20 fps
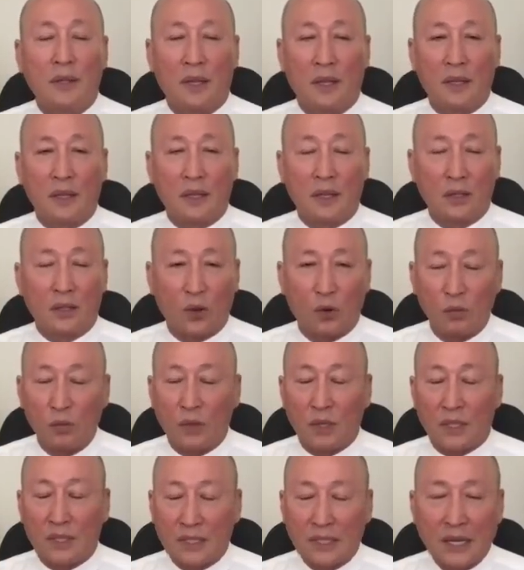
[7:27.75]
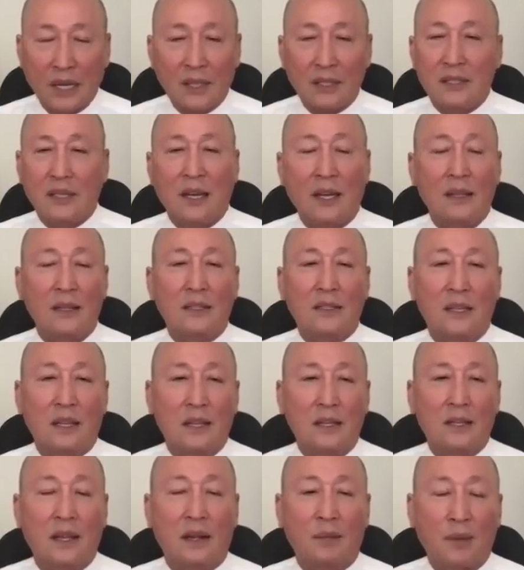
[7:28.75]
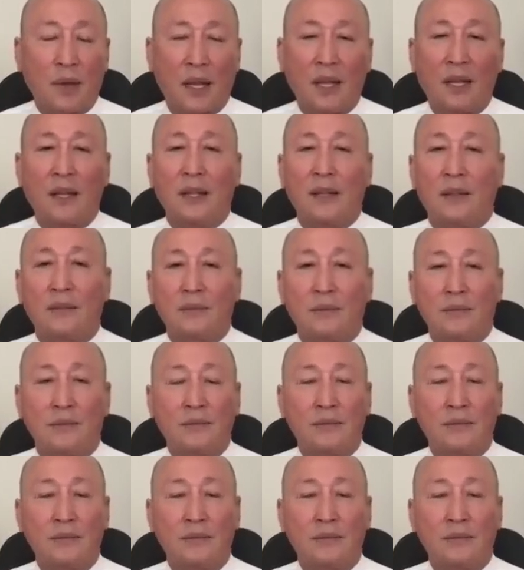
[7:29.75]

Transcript: thì người chủ mình chắc chắn là sẽ nâng mình lên liền,